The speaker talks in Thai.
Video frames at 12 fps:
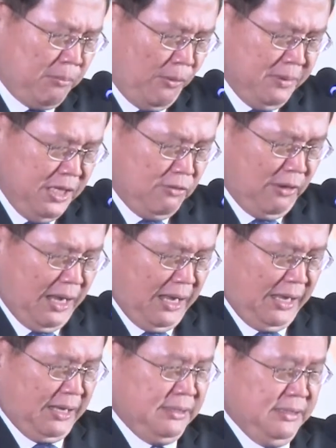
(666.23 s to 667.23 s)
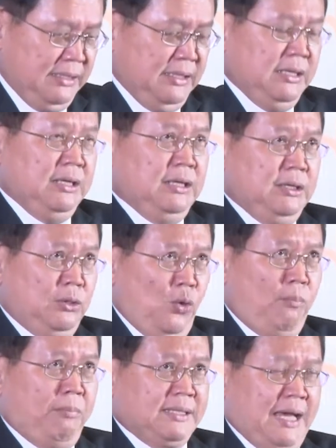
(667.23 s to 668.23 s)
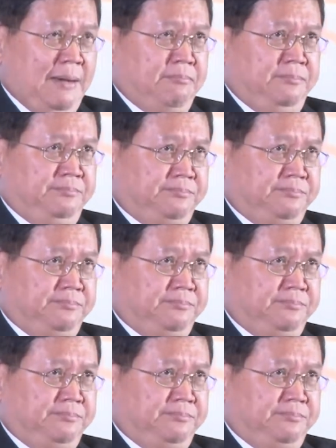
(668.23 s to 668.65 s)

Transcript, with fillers: ผมคิดว่ารูปธรรม